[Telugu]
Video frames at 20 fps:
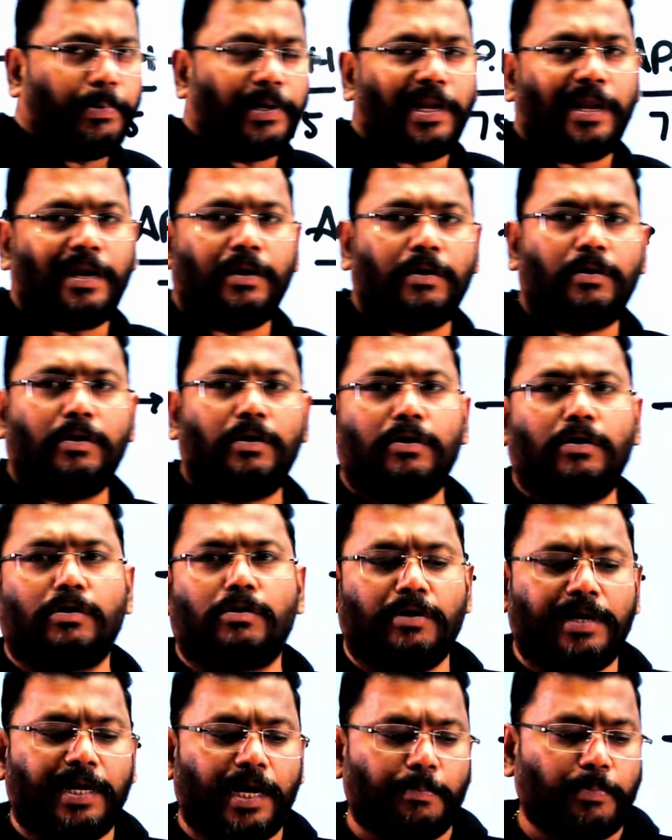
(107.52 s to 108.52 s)
పిల్లల్లో
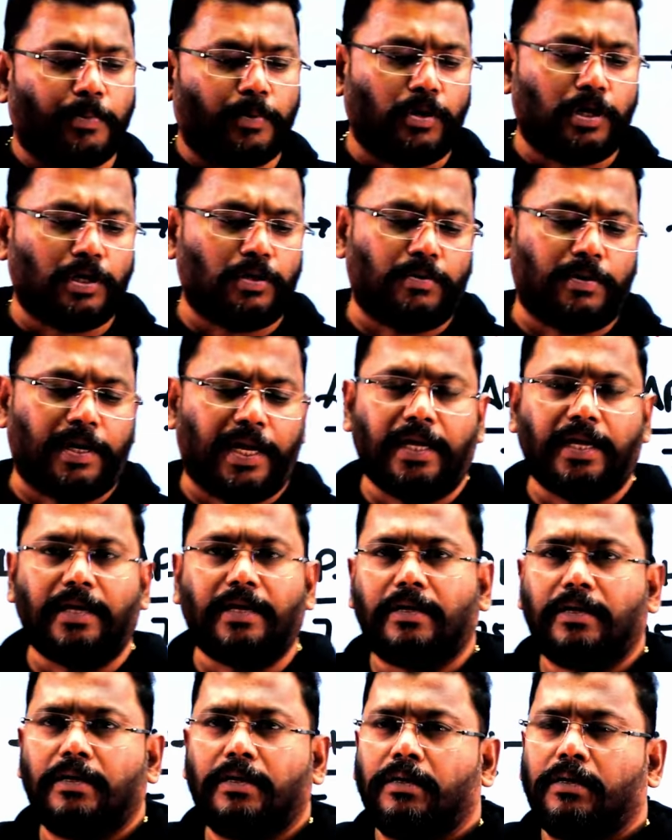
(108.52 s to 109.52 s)
కొన్ని అపోహలు ఉన్నాయి
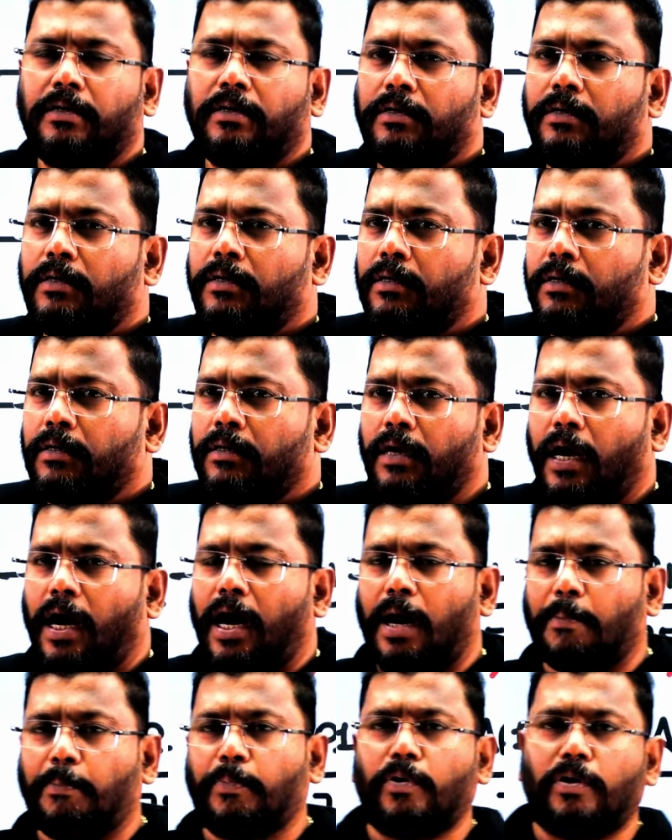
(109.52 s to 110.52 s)
ఆ
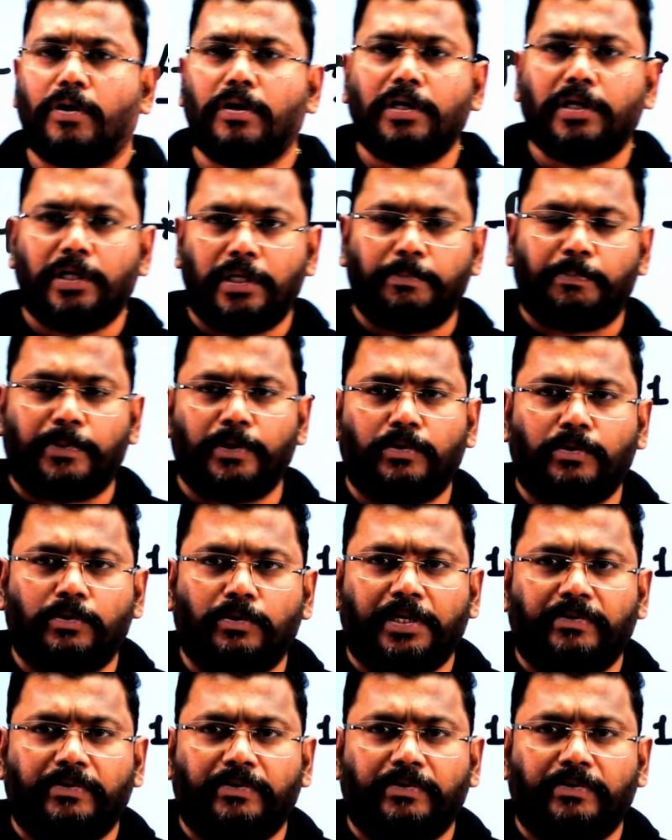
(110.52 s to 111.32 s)
అపోహలు ఇప్పుడు